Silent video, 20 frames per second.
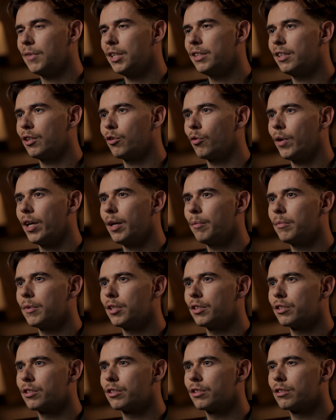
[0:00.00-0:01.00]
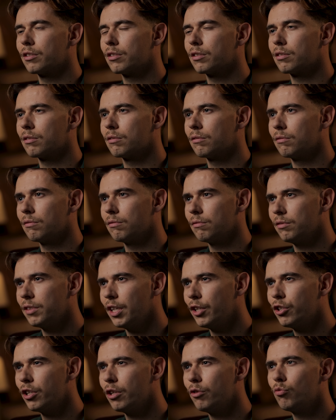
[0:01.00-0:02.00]
Ainda não é, mas
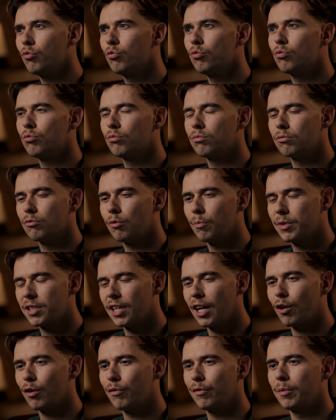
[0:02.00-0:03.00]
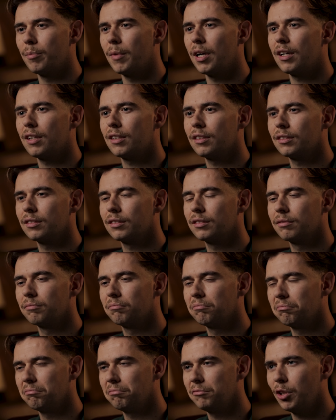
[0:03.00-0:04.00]
deixem-no começar a ouvir mal,
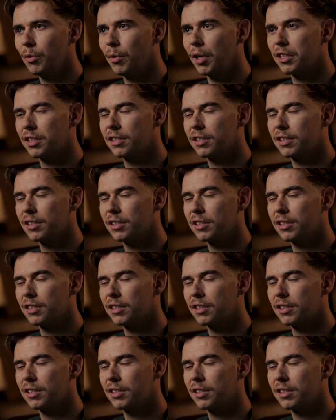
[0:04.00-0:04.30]
eu